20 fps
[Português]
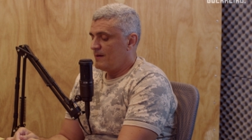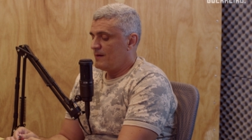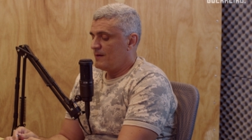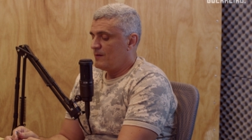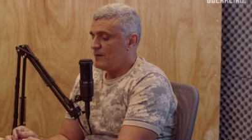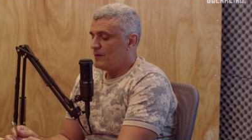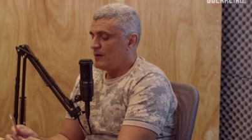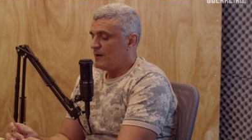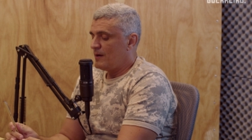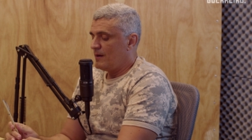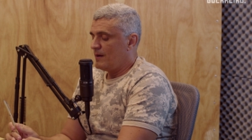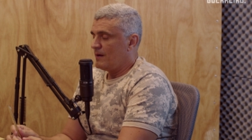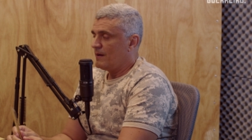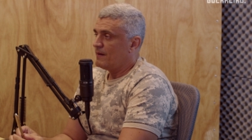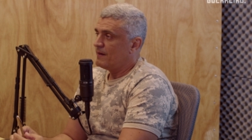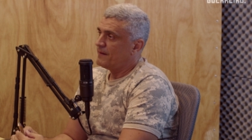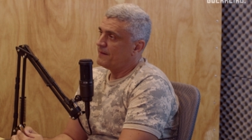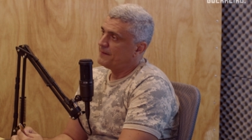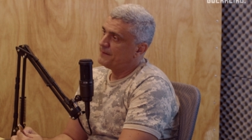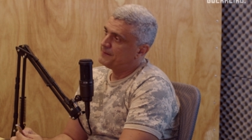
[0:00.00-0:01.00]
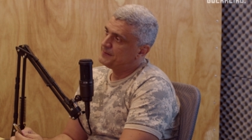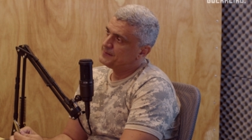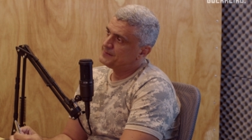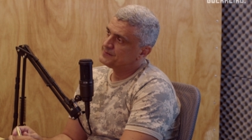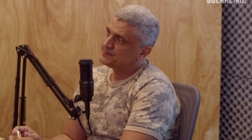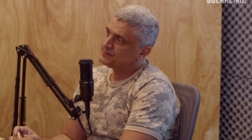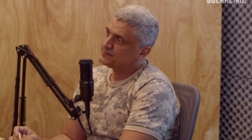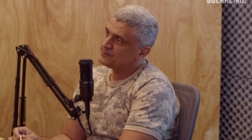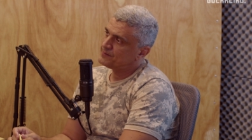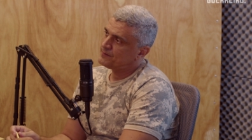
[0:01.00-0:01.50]
Mas ela era muito mais
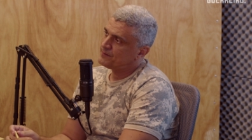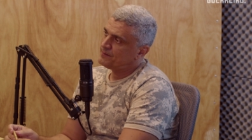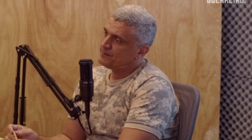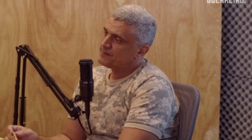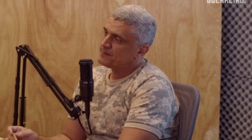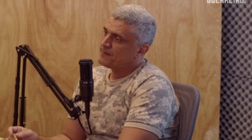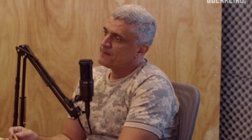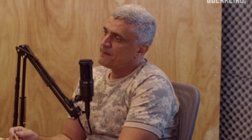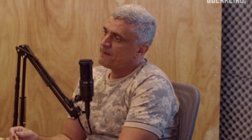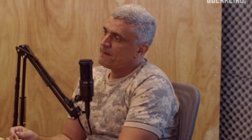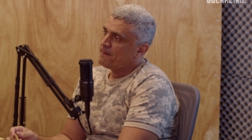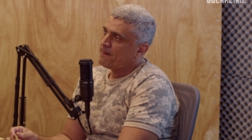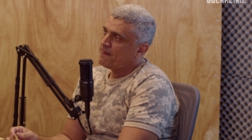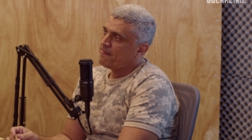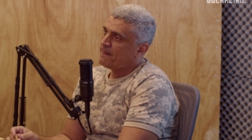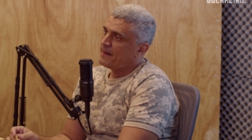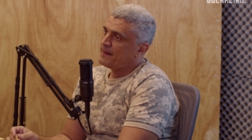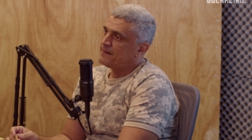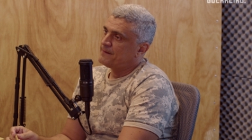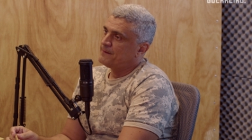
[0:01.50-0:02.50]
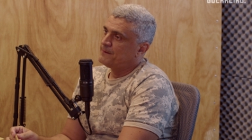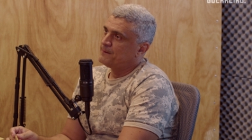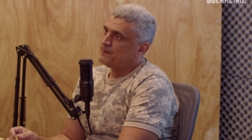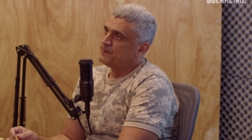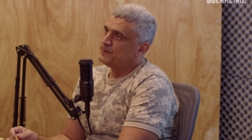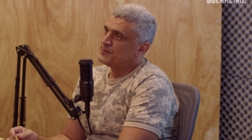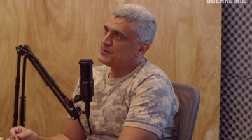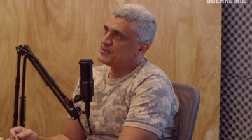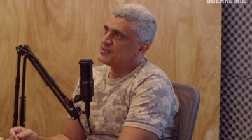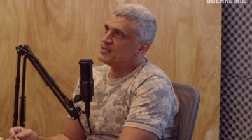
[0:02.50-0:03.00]
nova, vocês batiam com idade? A
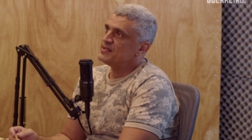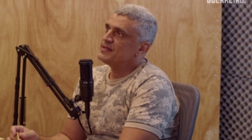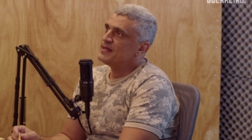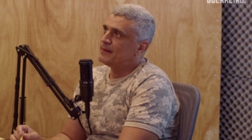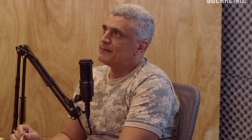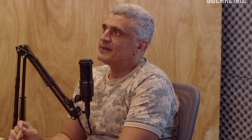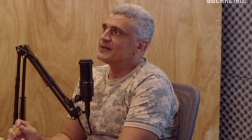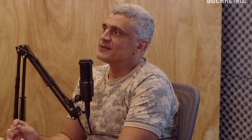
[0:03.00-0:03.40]
idade Tinha mais